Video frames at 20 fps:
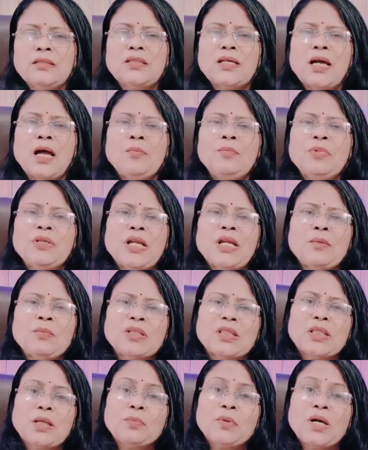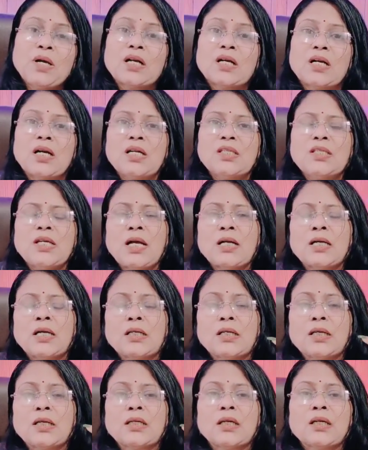जहां बिना मतलब का कर्जा
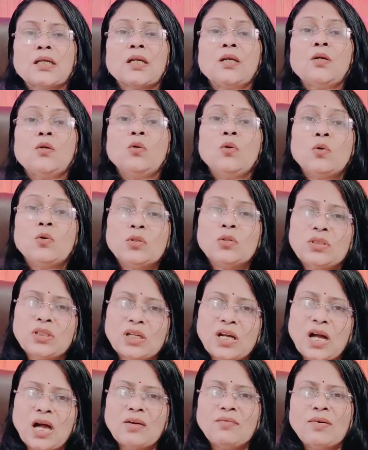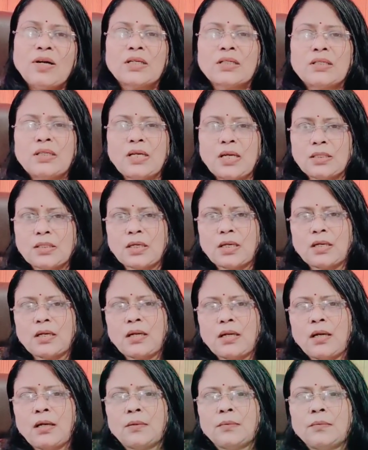कर कर करके लोगों को दिखावा किया जा
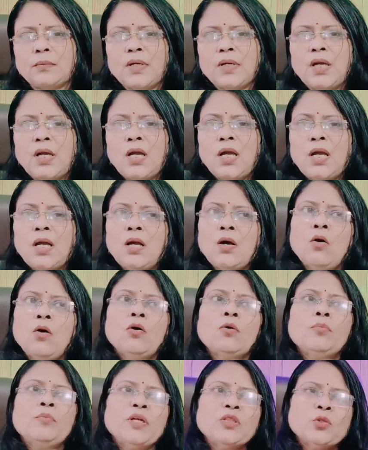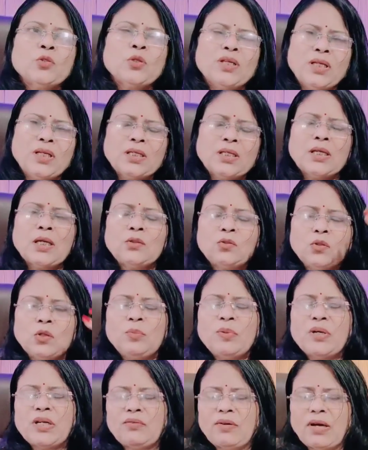रहा है और मैं तो एक या दो
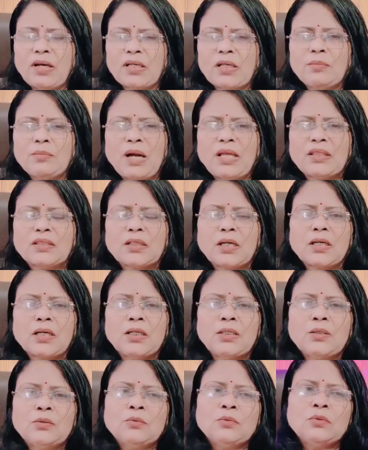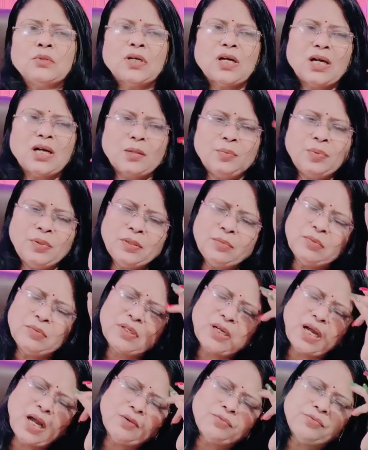परिवार की बात कर रही हूँ अभी
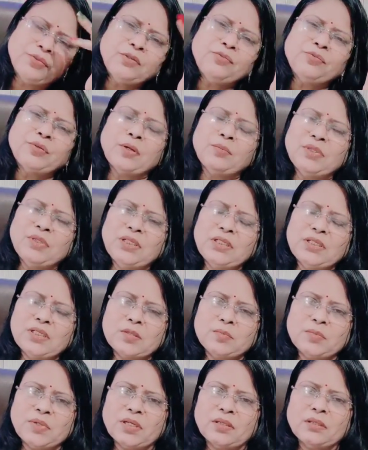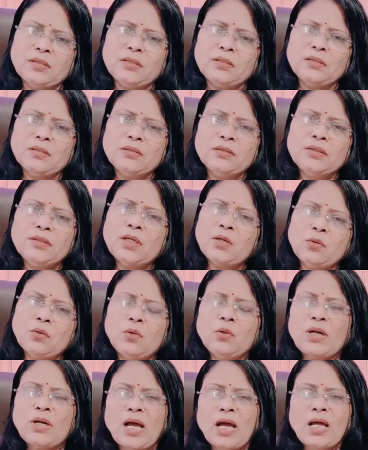काफी फैमिलीज में यह
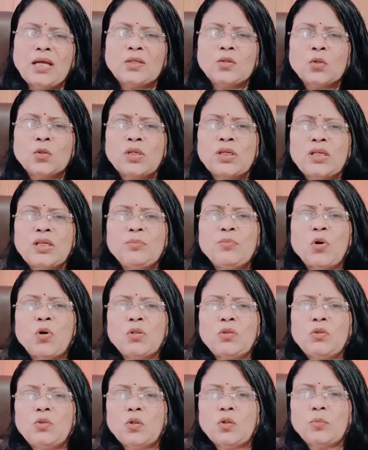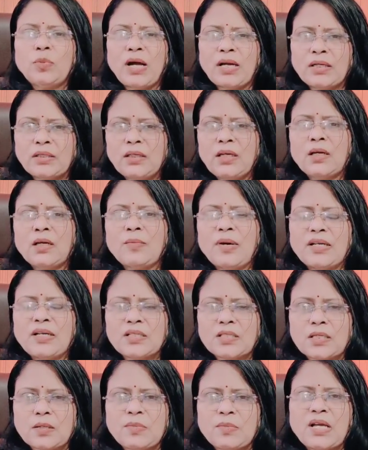हो रहा है क्योंकि ये बहुत दुर्भाग्य है हमारे
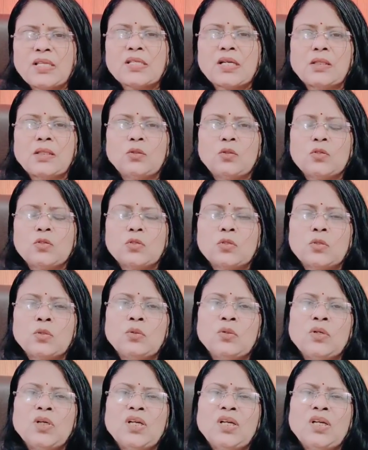समाज का दोस्तों